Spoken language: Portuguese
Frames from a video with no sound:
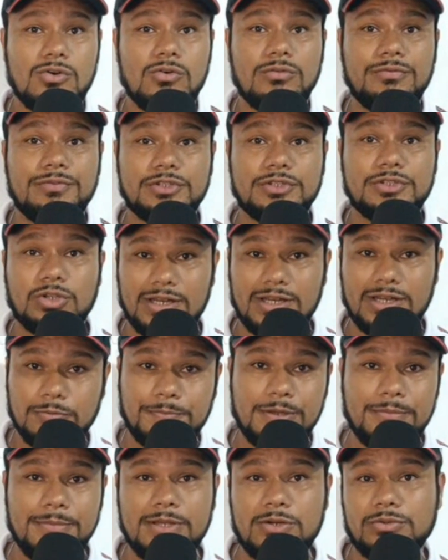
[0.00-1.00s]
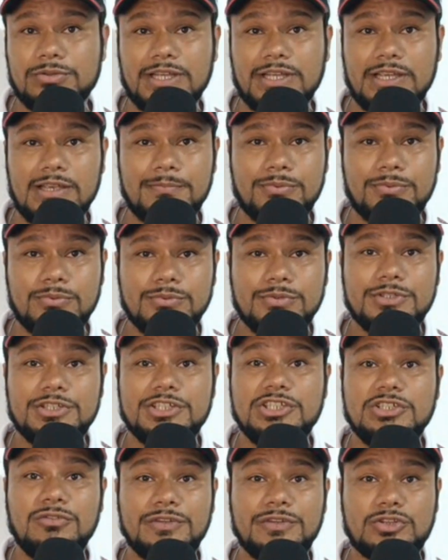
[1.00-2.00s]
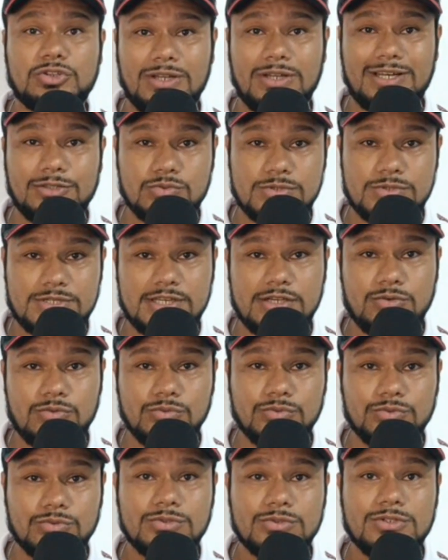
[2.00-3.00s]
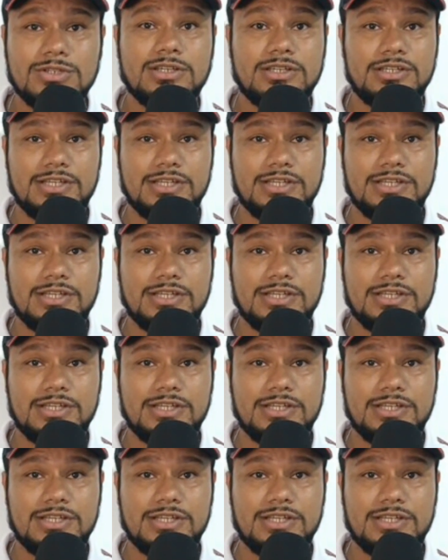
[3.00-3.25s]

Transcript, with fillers: o Vitória do primeiro tempo e o Vitória do segundo.